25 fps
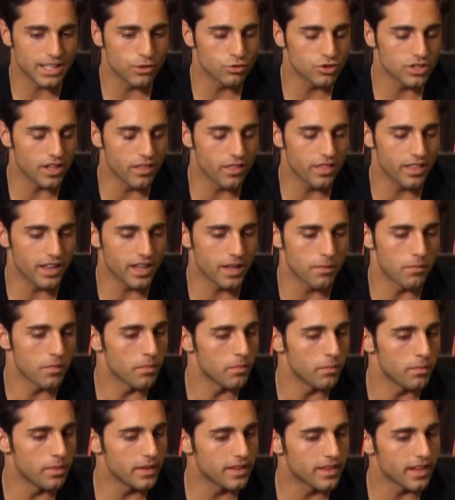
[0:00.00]
ausencia que me
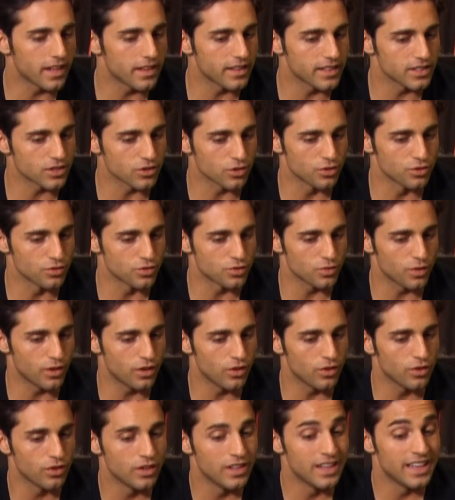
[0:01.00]
invita al
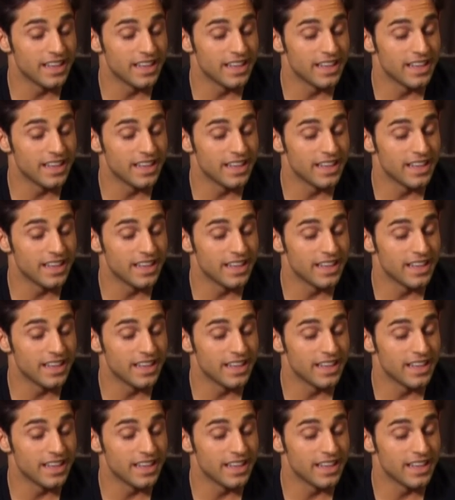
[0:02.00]
desconsuelo